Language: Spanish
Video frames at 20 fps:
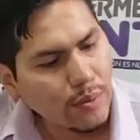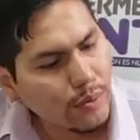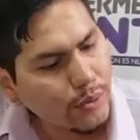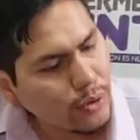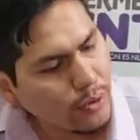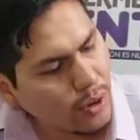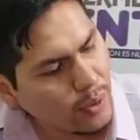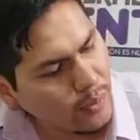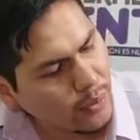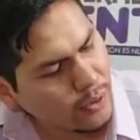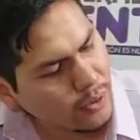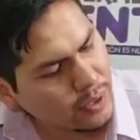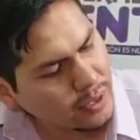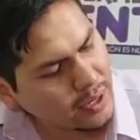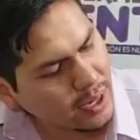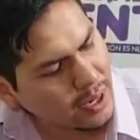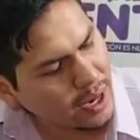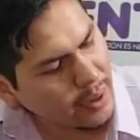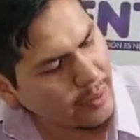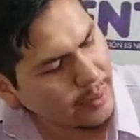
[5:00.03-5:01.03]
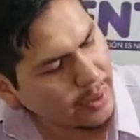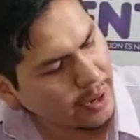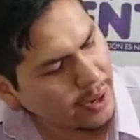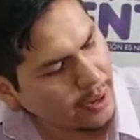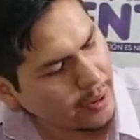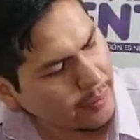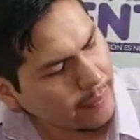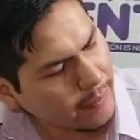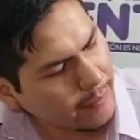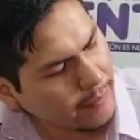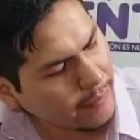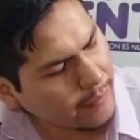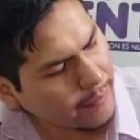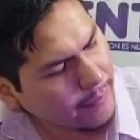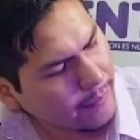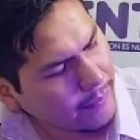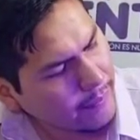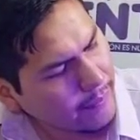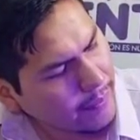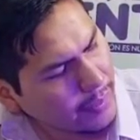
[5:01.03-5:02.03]
Probamos nuestra lámpara
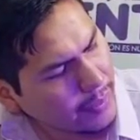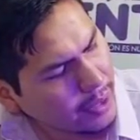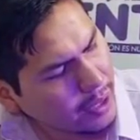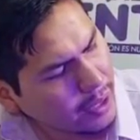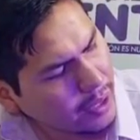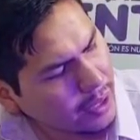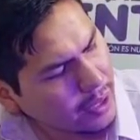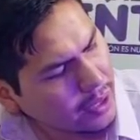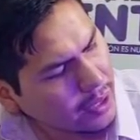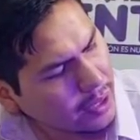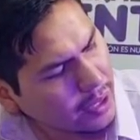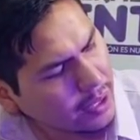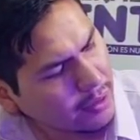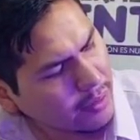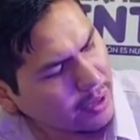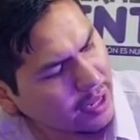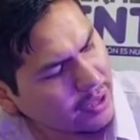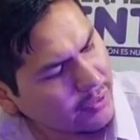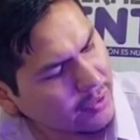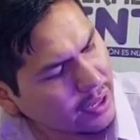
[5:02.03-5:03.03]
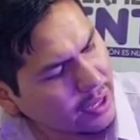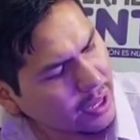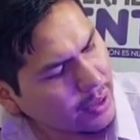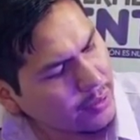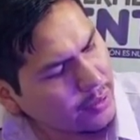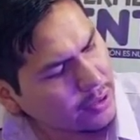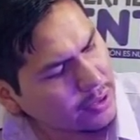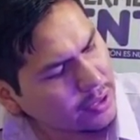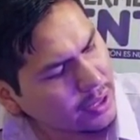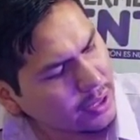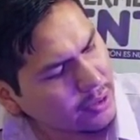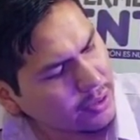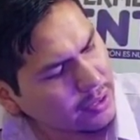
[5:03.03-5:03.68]
y verificamos que